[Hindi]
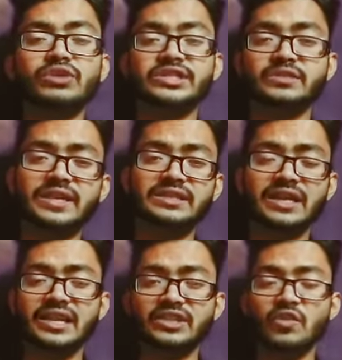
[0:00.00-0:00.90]
कस्टमाइज कर
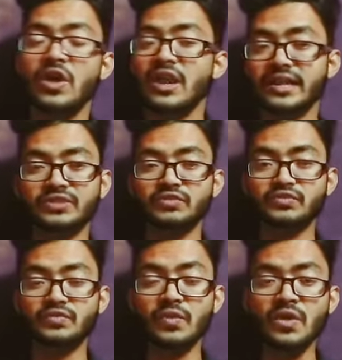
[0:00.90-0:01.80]
लेते हो लेकिन
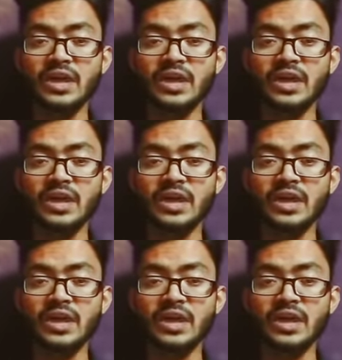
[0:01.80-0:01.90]
दोस्तों